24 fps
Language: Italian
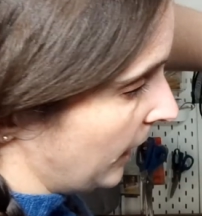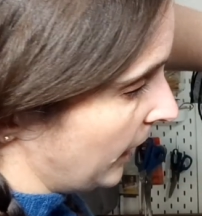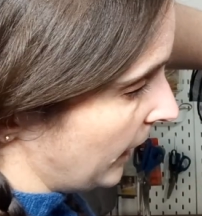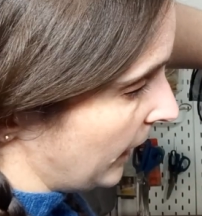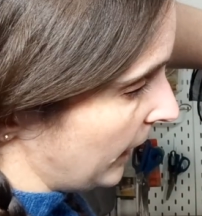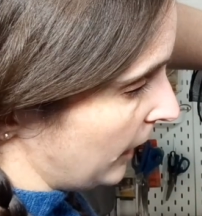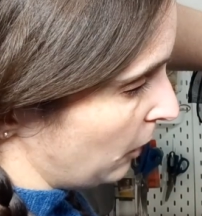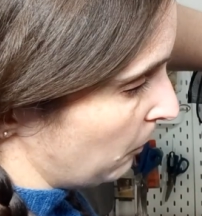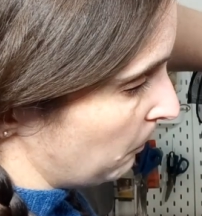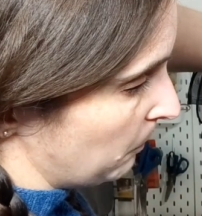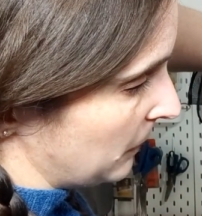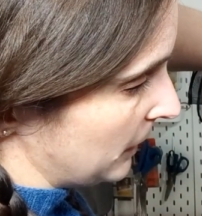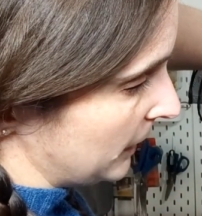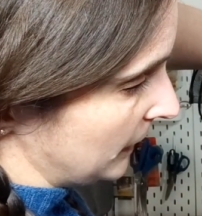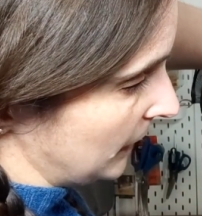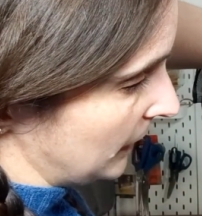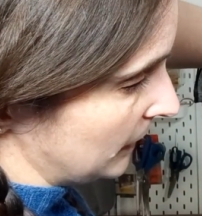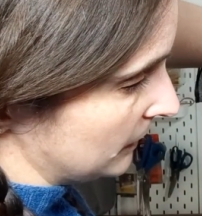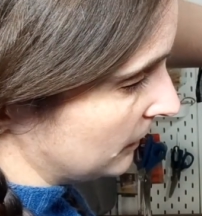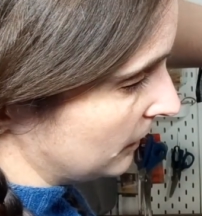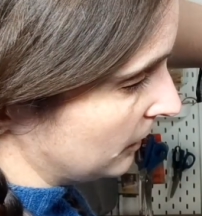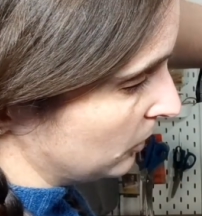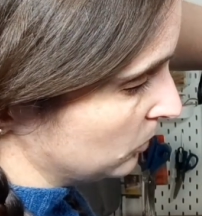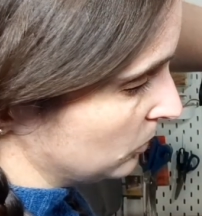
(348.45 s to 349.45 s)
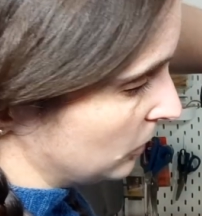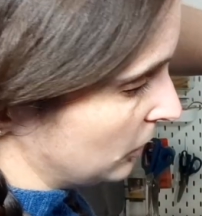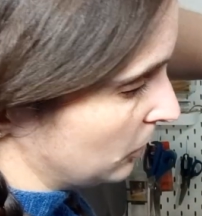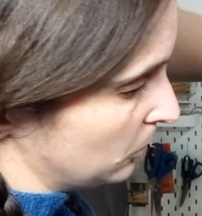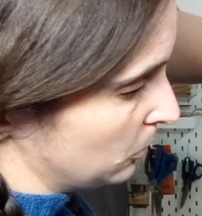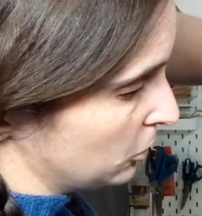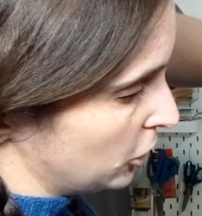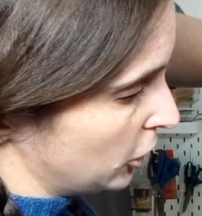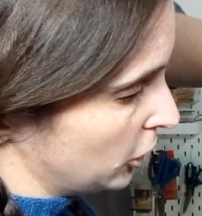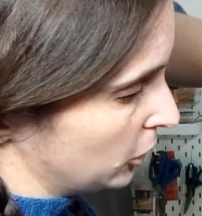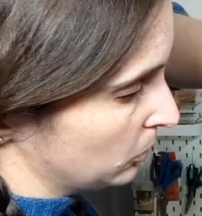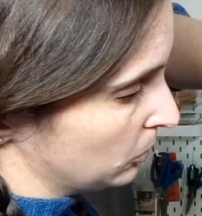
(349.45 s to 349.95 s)
è applicata con una
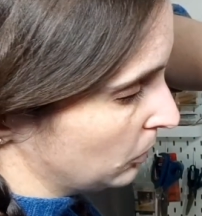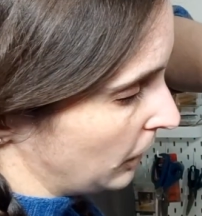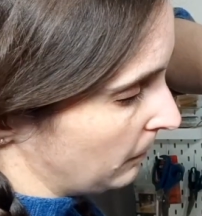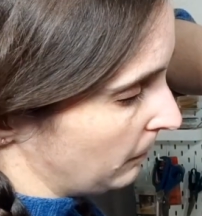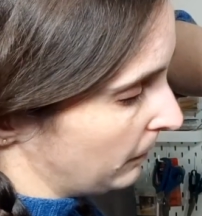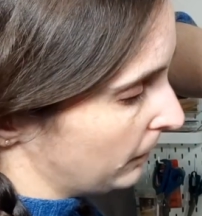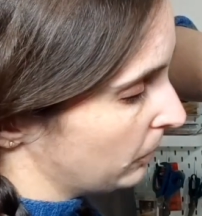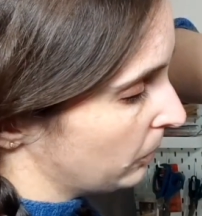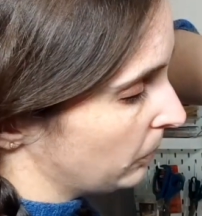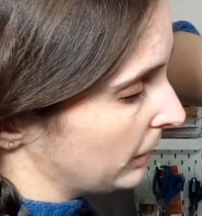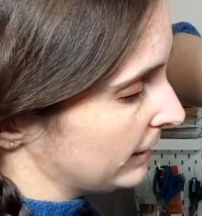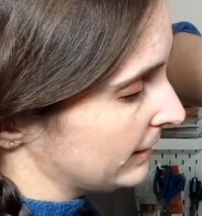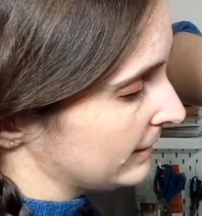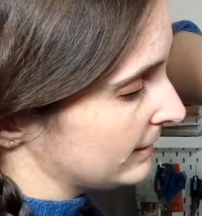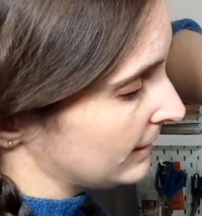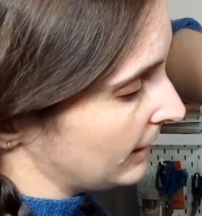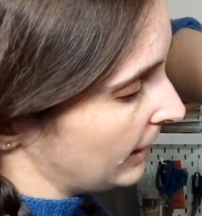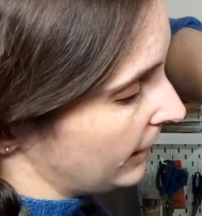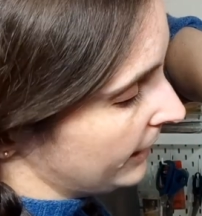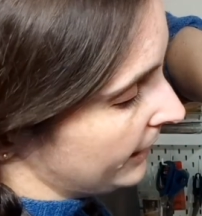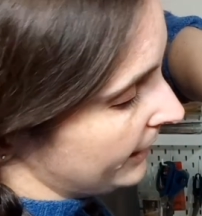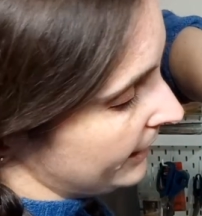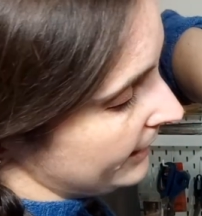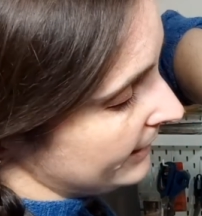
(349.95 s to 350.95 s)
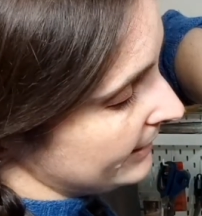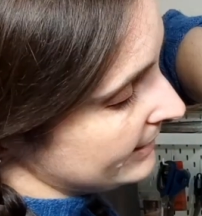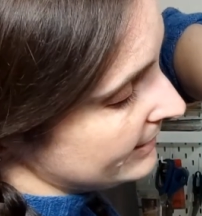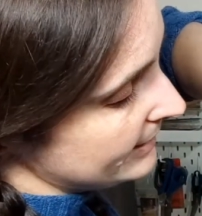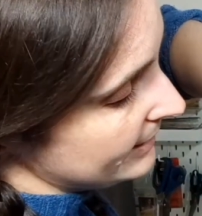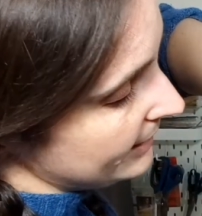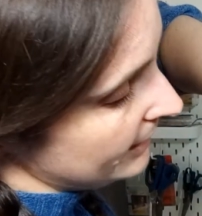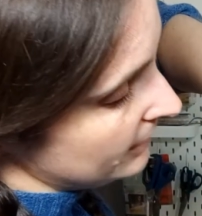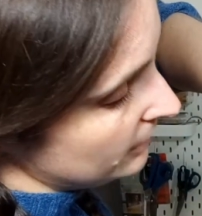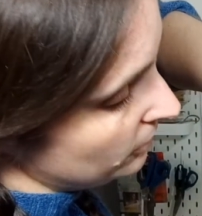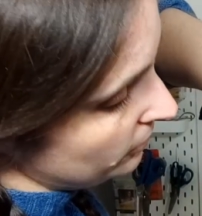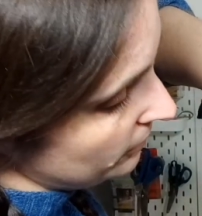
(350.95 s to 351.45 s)
cucitura ma questa
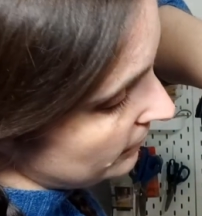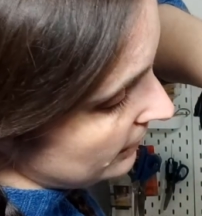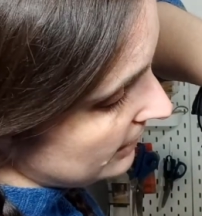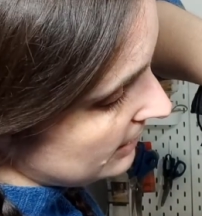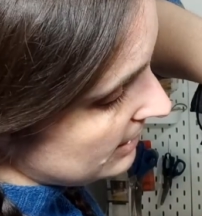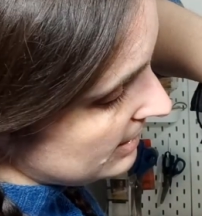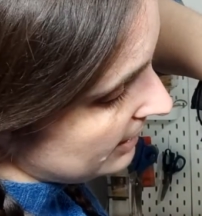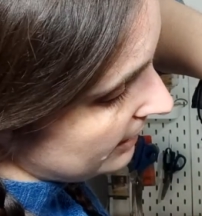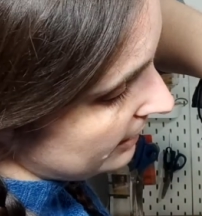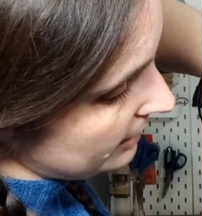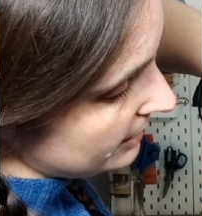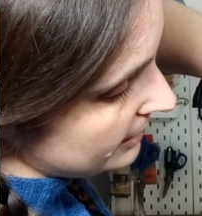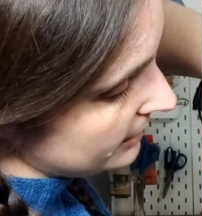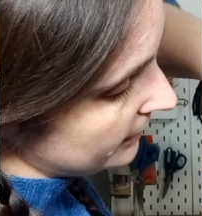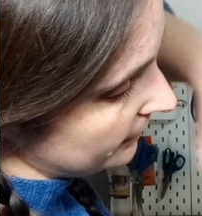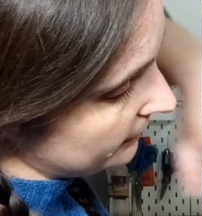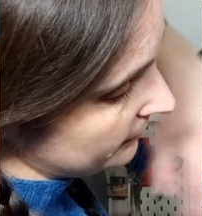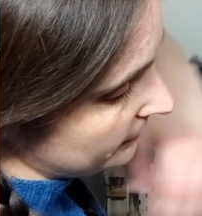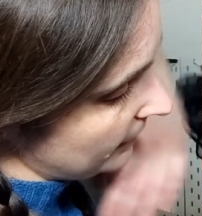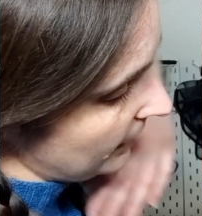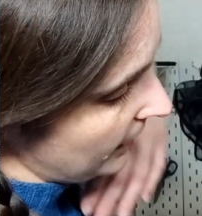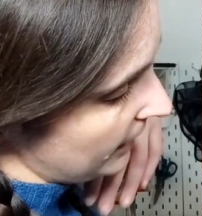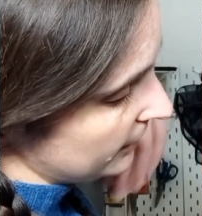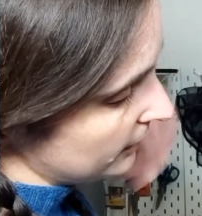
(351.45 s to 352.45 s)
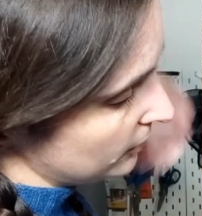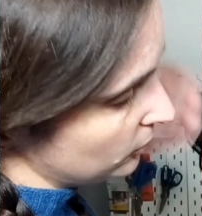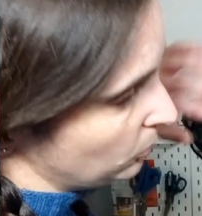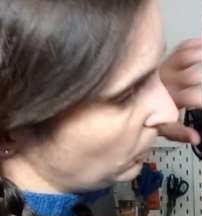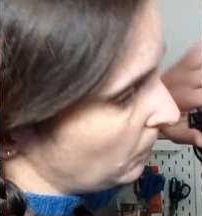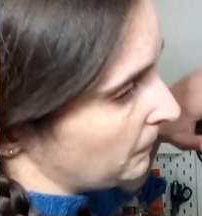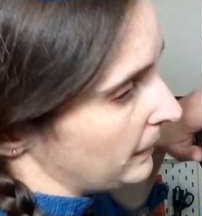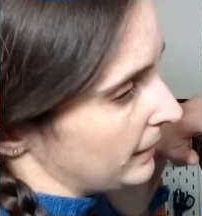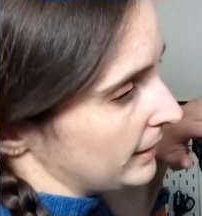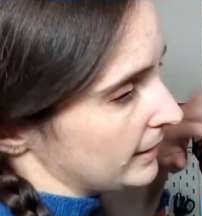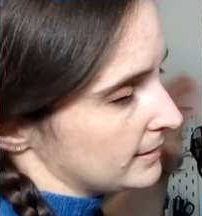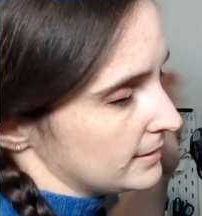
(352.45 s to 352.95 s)
essendo inserita tra i due
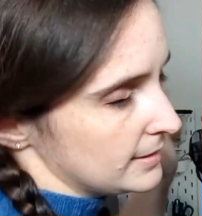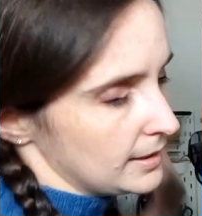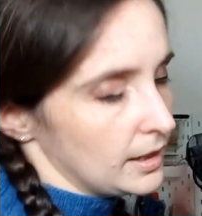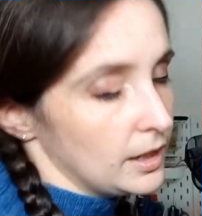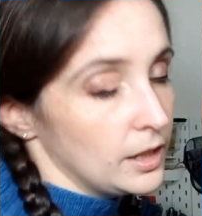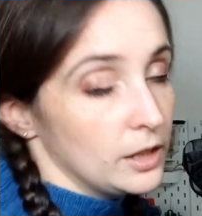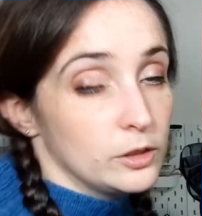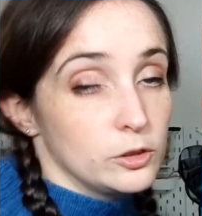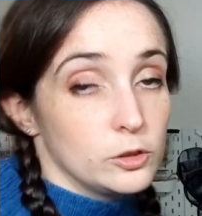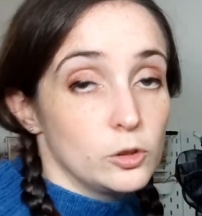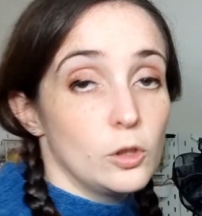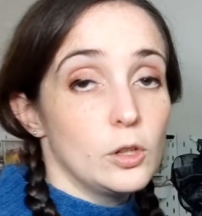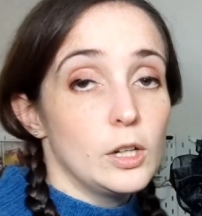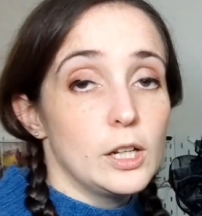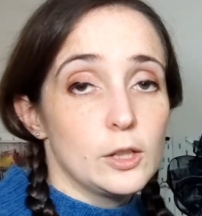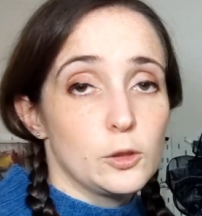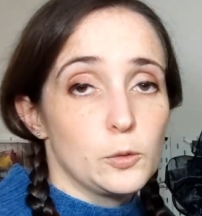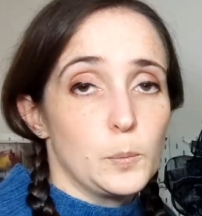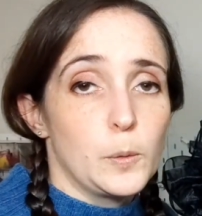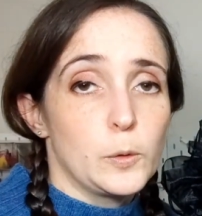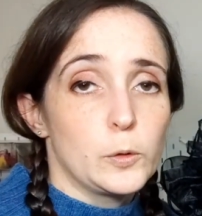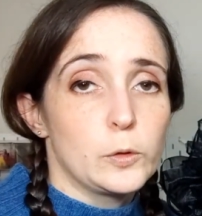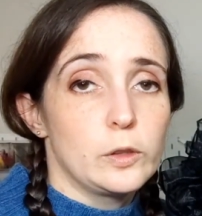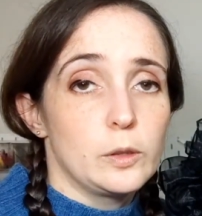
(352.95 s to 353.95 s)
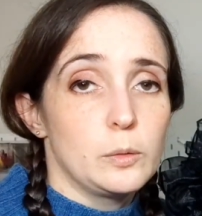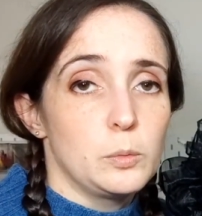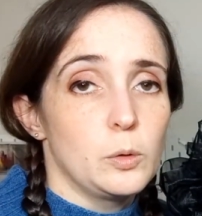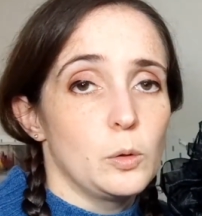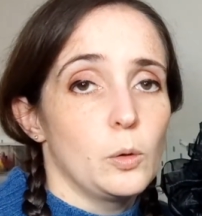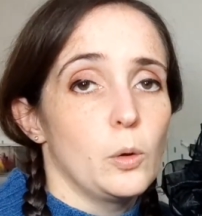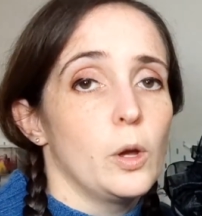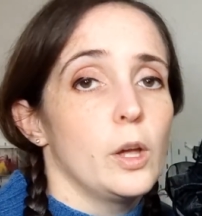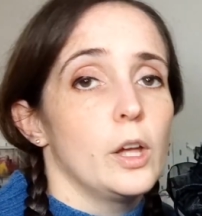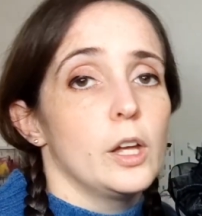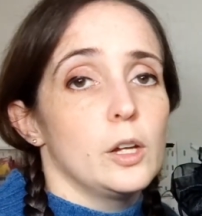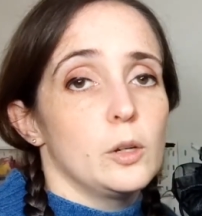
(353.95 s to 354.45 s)
pezzi non la sposti più